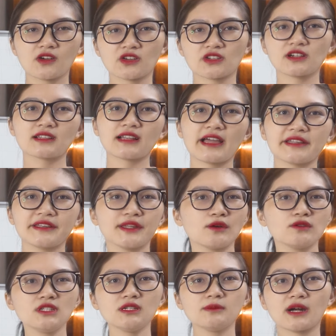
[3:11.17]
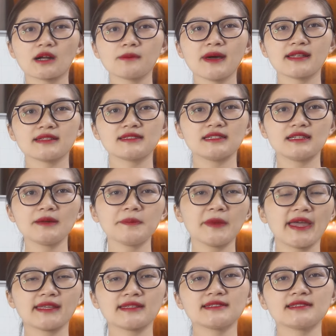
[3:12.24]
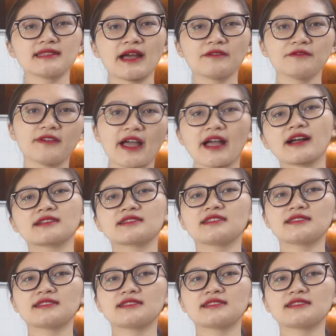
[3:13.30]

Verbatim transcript: Còn ngược lại, nếu như mà các bạn chỉ lắp ánh sáng vàng